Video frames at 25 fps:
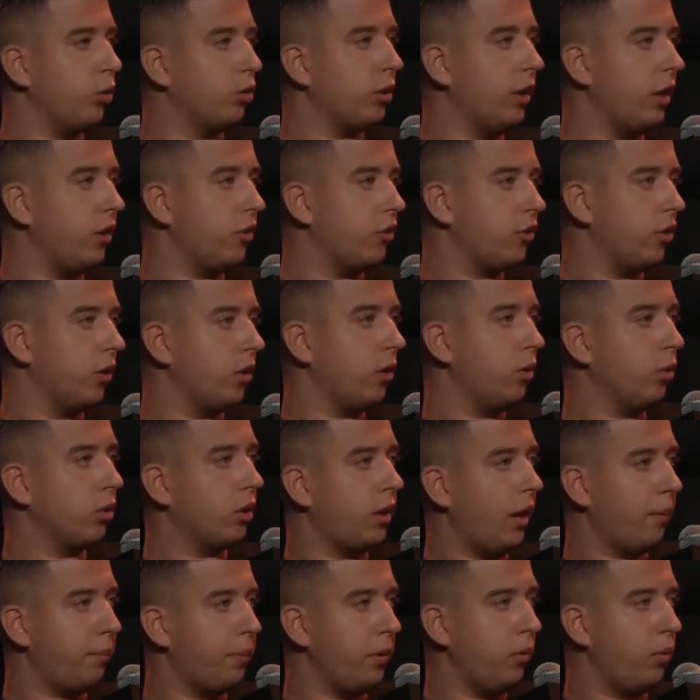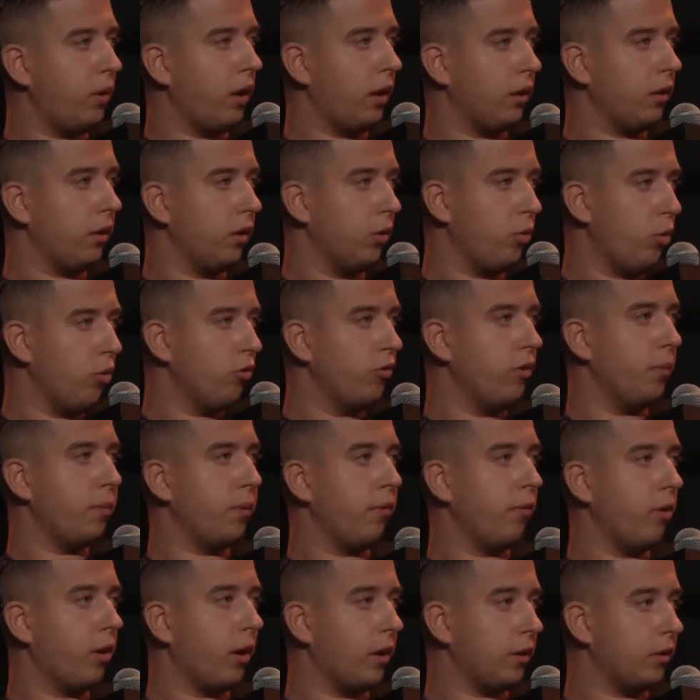tutaj jest krótka piłka. Głównym
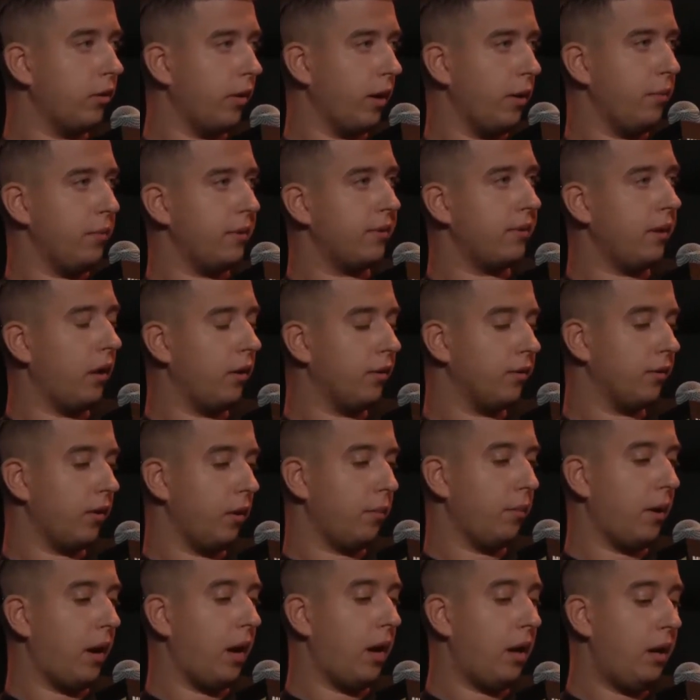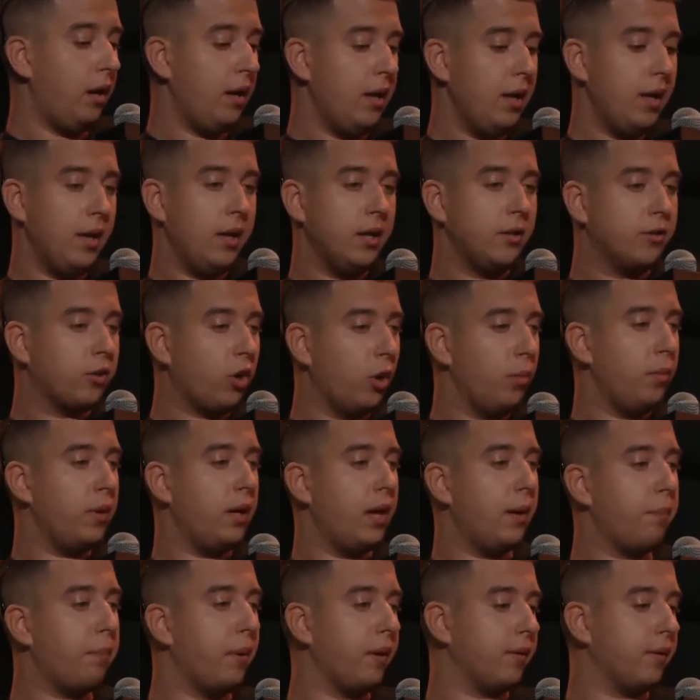prowokatorem jest ta osoba. To mi nie